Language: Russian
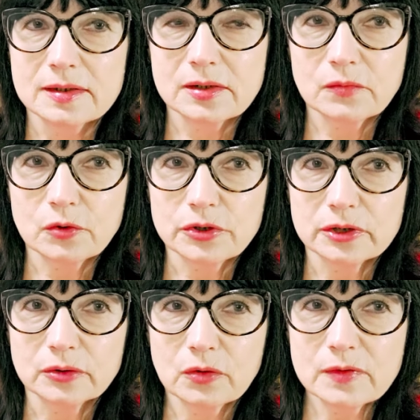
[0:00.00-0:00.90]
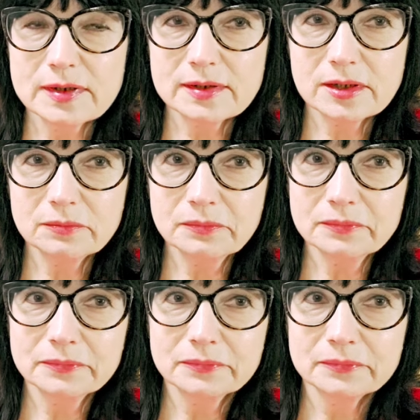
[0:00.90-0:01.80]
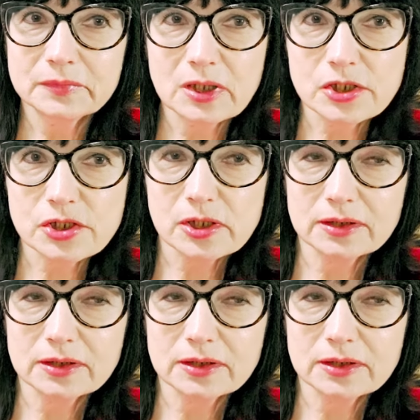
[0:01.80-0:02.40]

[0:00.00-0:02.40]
Сегодня новости, наши